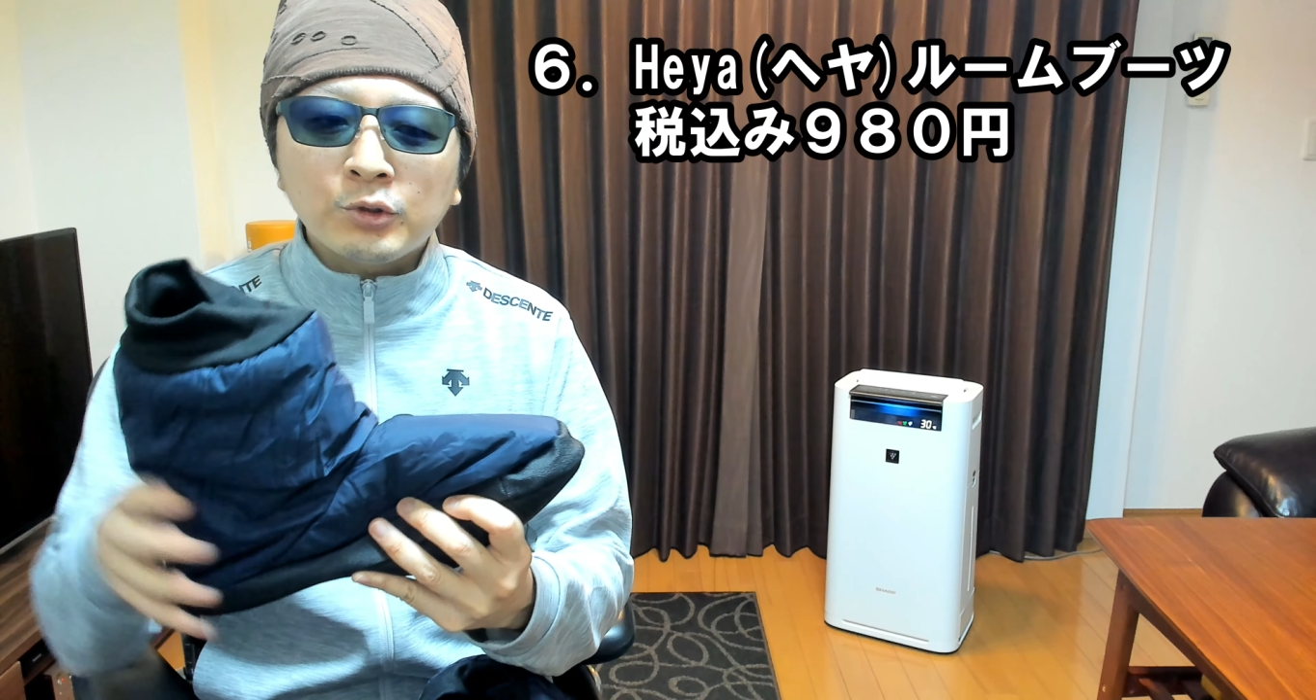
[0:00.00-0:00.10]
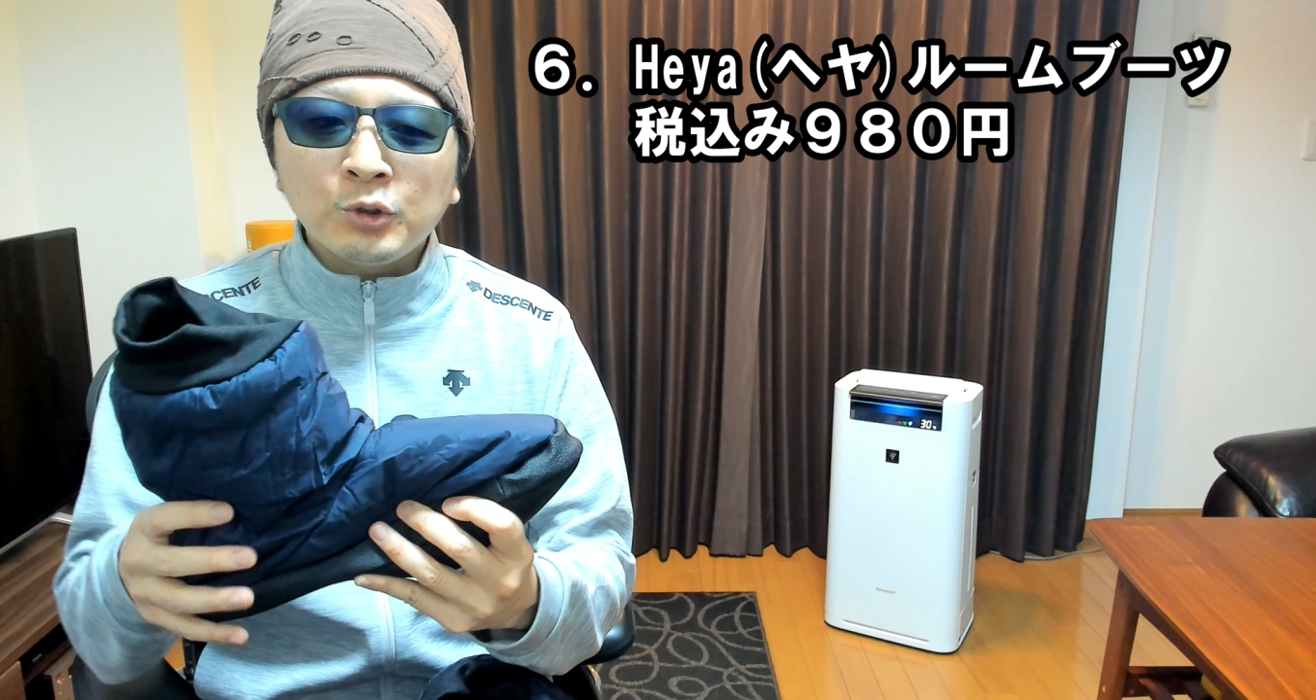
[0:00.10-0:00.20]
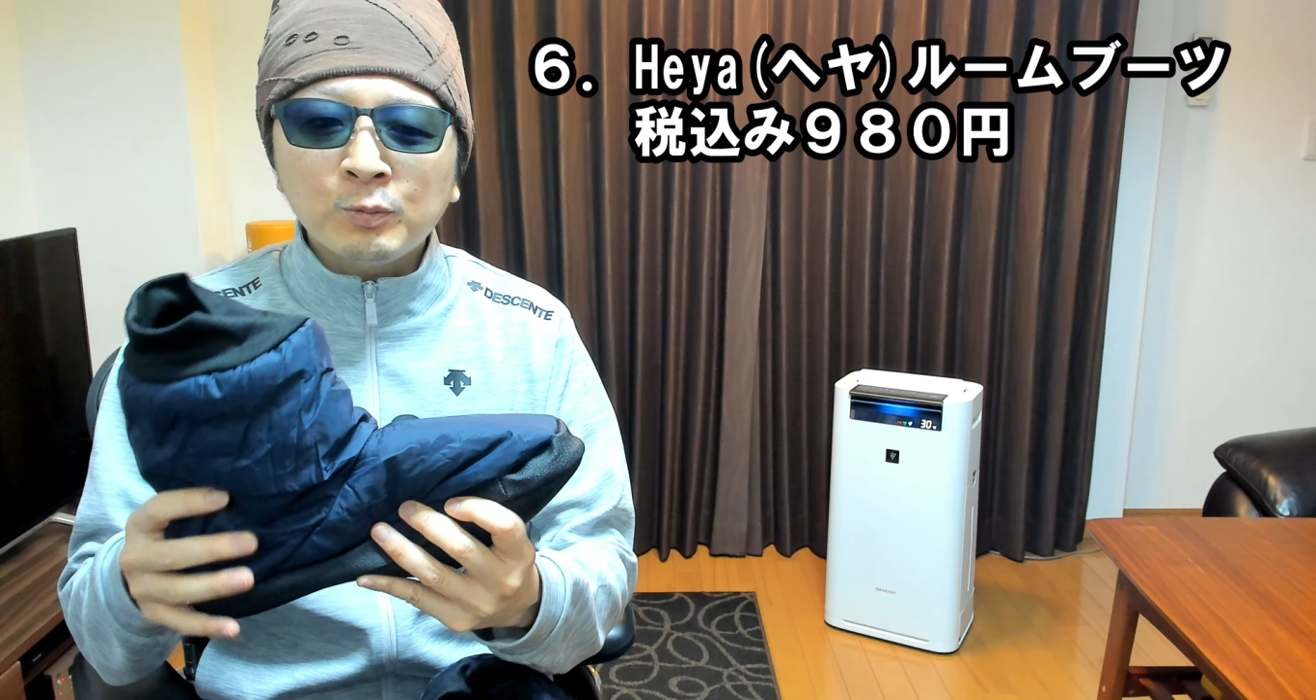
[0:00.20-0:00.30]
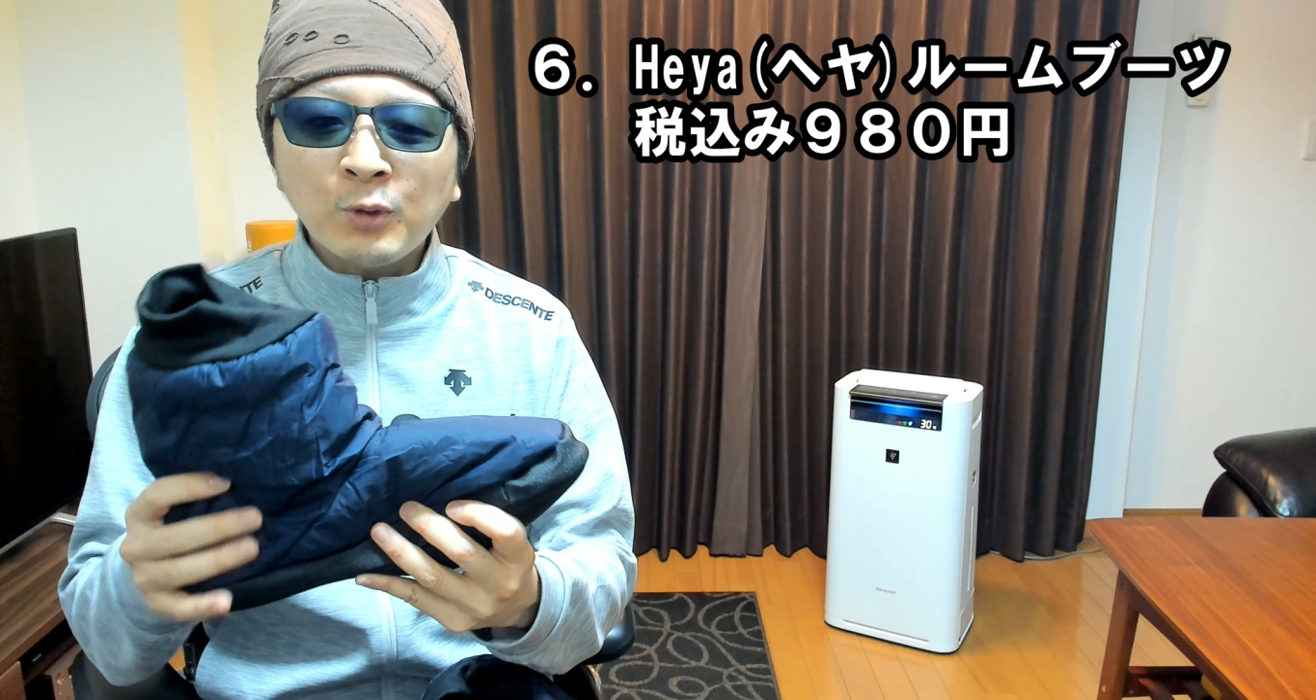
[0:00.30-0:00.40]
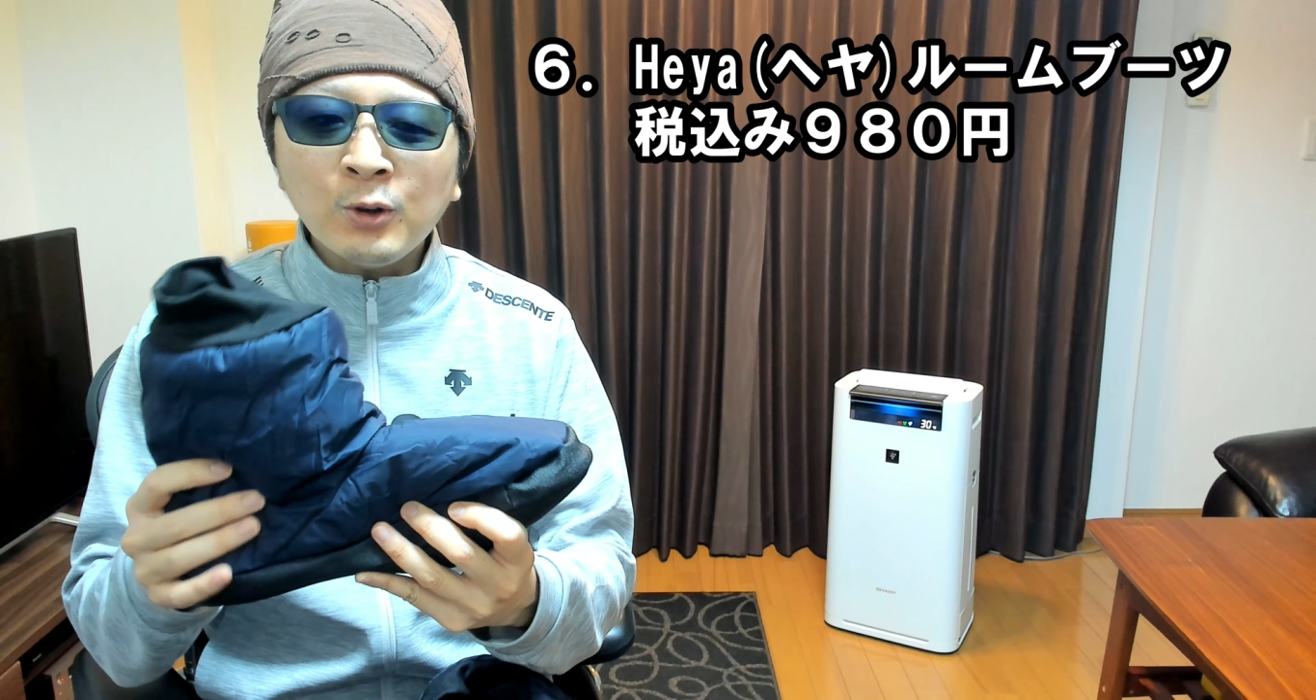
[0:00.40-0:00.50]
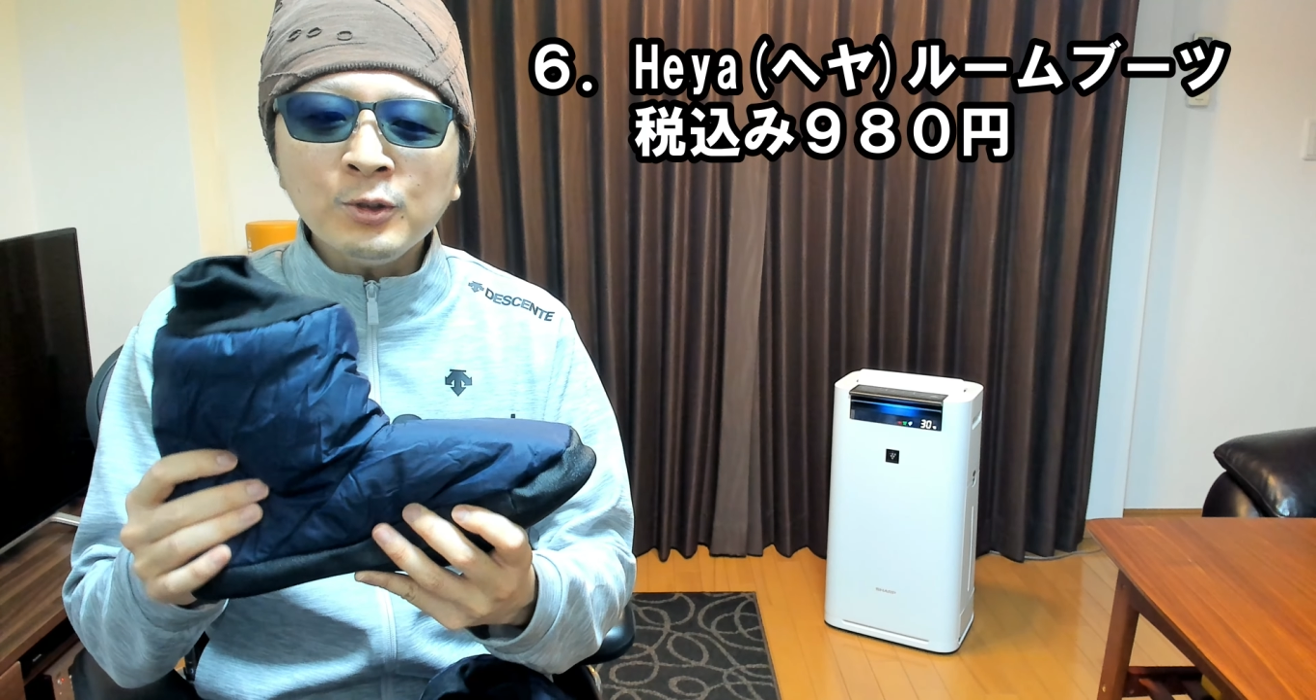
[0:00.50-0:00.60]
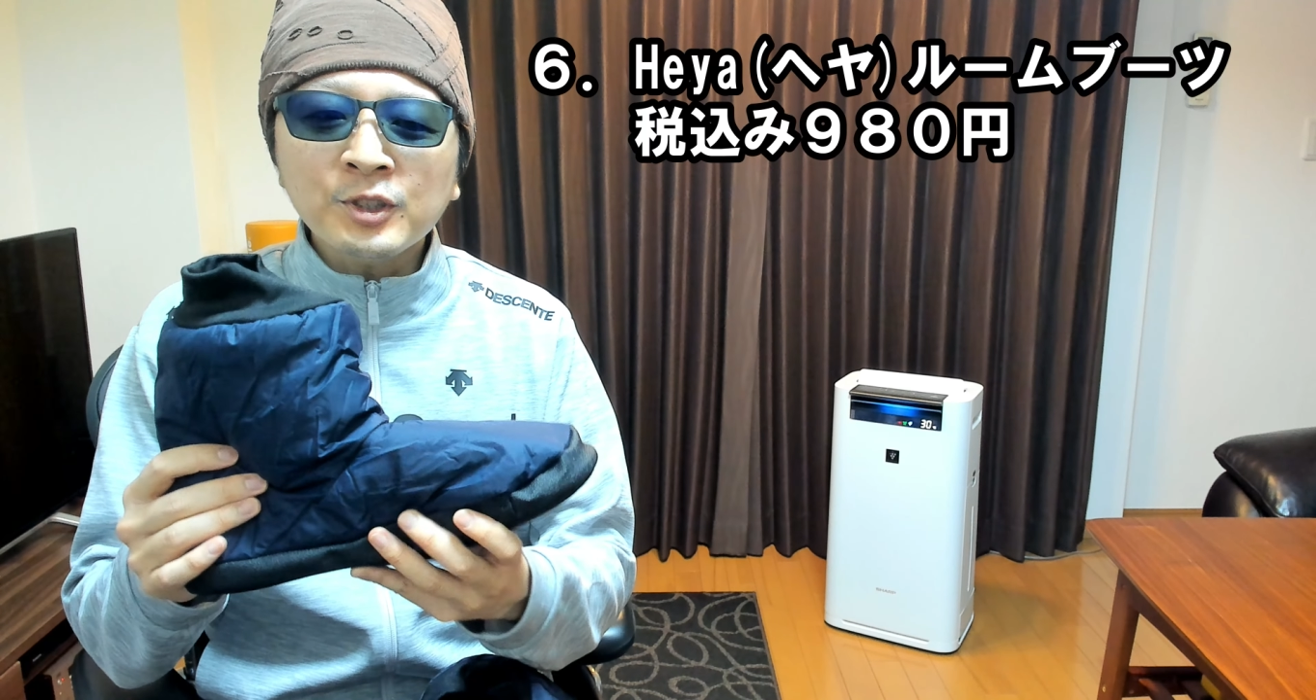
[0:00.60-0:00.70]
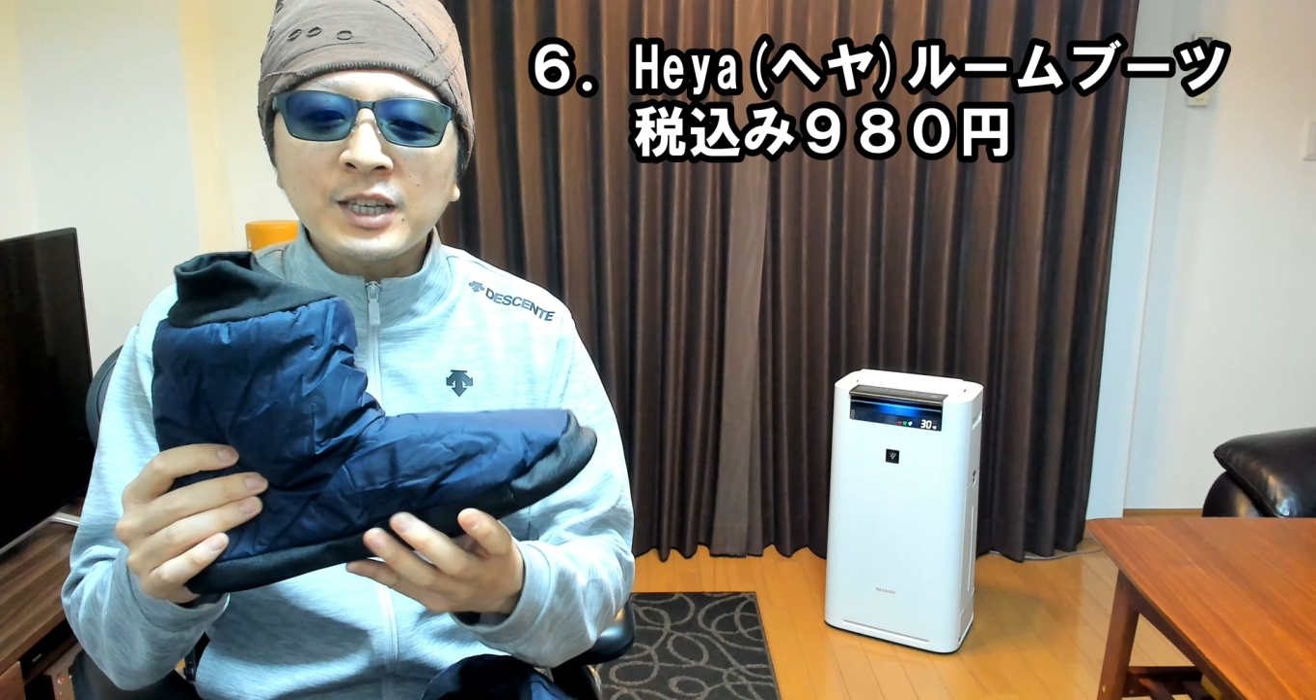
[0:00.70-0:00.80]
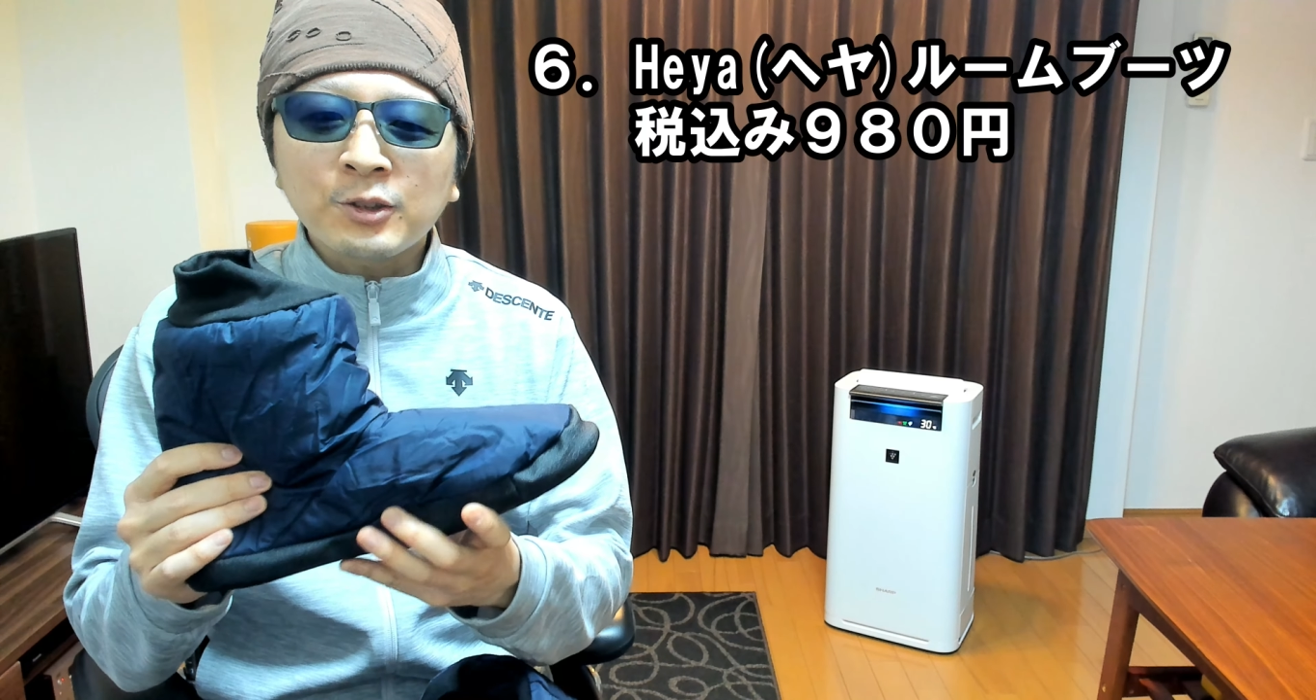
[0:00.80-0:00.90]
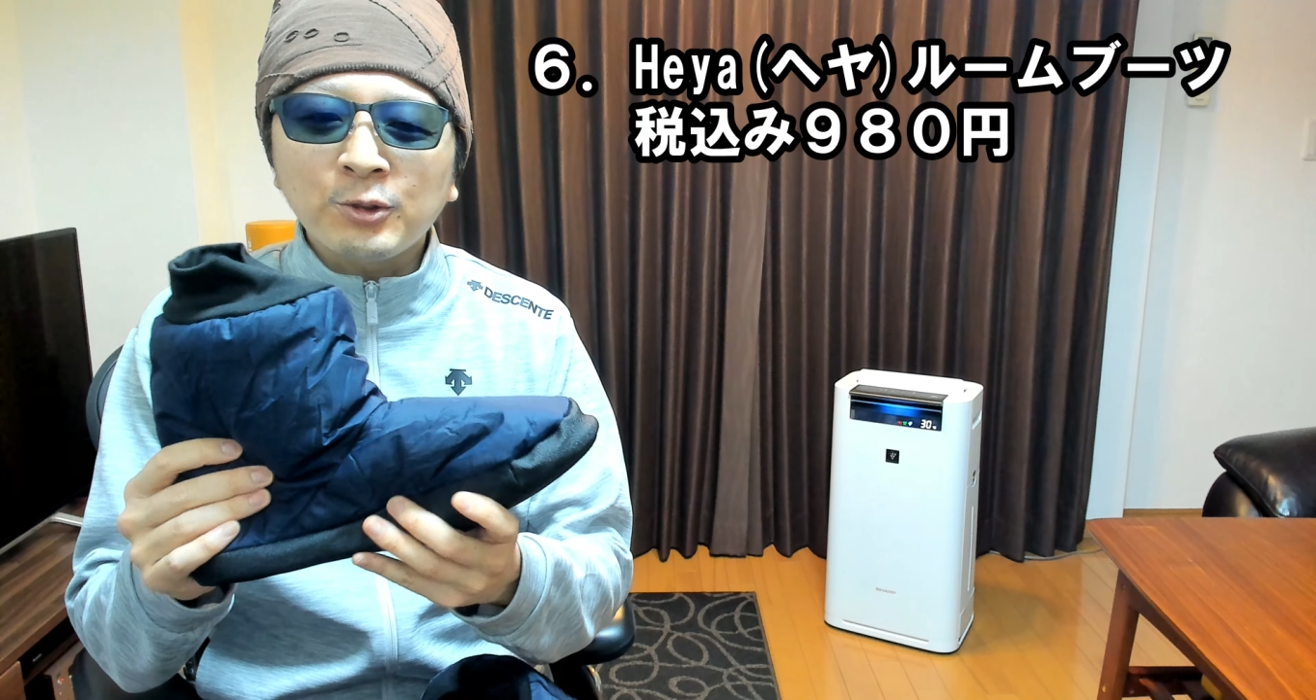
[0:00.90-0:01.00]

デュポン社